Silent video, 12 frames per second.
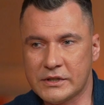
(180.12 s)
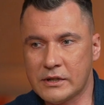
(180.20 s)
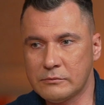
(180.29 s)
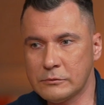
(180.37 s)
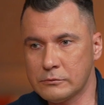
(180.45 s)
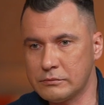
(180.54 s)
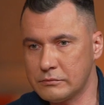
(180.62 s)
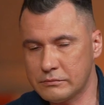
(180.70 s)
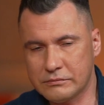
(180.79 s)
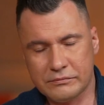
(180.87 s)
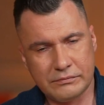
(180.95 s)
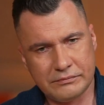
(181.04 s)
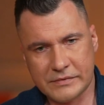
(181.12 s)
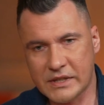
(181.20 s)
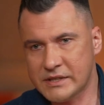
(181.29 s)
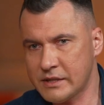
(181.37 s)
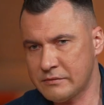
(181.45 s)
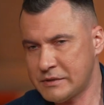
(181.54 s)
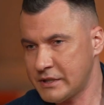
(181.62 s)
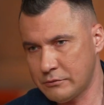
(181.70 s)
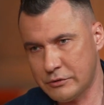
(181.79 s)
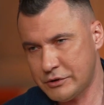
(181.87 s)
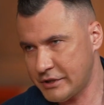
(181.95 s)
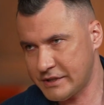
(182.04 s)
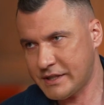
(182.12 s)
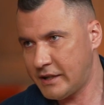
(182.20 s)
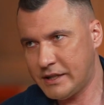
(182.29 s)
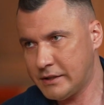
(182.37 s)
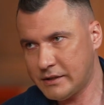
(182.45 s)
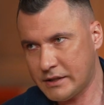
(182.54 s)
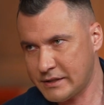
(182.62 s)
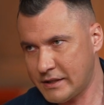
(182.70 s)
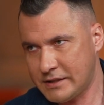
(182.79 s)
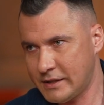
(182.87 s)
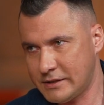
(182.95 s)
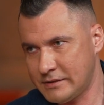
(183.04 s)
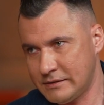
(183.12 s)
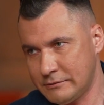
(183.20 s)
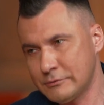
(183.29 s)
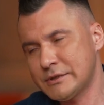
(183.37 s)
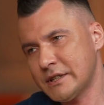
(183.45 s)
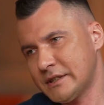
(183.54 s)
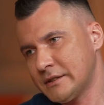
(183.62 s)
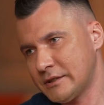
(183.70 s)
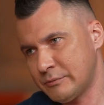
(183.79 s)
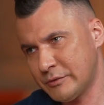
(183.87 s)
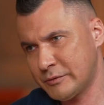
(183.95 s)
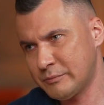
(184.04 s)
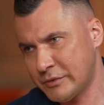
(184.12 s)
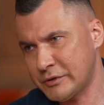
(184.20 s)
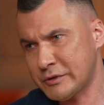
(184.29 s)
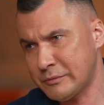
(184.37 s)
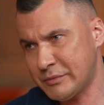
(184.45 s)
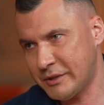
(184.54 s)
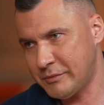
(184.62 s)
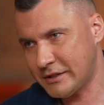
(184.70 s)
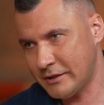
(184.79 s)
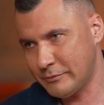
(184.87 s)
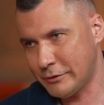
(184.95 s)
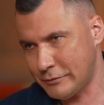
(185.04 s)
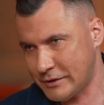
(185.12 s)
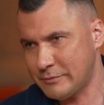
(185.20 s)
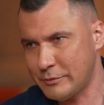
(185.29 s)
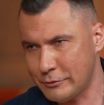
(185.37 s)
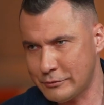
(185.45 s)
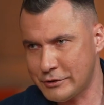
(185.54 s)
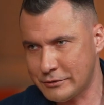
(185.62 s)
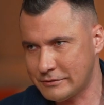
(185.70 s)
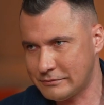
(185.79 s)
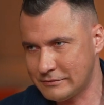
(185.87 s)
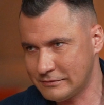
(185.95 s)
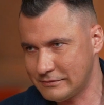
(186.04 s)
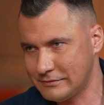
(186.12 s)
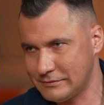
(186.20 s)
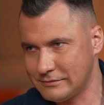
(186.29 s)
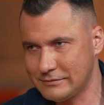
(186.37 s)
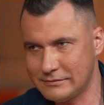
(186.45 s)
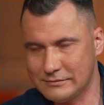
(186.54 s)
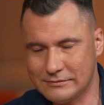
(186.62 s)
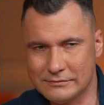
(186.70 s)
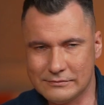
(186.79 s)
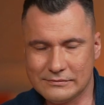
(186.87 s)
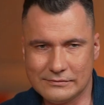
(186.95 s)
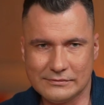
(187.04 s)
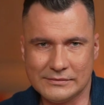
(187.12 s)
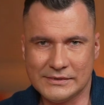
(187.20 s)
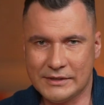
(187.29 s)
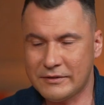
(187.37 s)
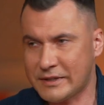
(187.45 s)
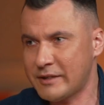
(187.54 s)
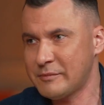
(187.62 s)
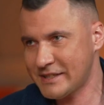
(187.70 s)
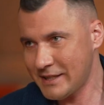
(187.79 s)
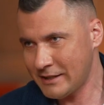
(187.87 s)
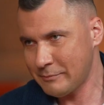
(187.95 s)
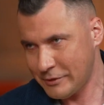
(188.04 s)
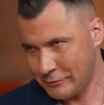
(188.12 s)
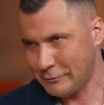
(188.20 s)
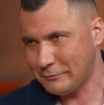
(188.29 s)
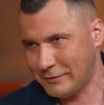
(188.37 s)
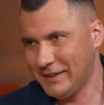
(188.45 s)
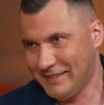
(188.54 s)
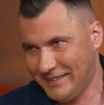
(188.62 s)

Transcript: там, ну, в конце все равно через колено, так сказать. Ну, за это нас бывший премьер Домбровский получил э, еврокомиссара потом